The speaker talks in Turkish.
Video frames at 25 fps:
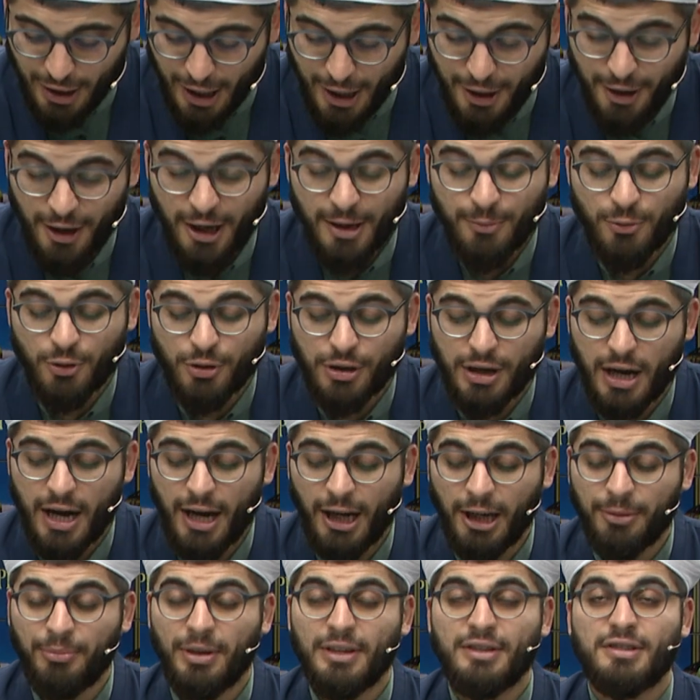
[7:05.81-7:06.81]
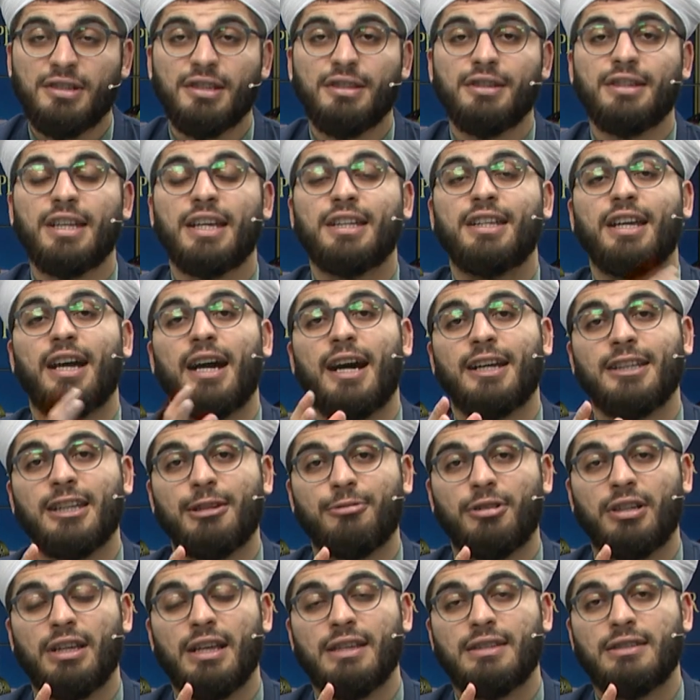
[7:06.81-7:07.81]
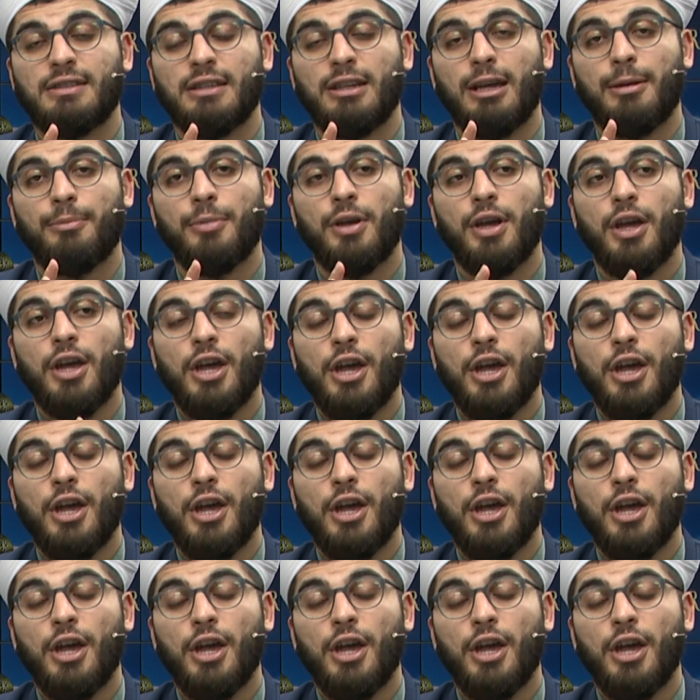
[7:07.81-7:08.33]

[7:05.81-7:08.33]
Erhamur rahiminsin dedi Adem aleyhisselam.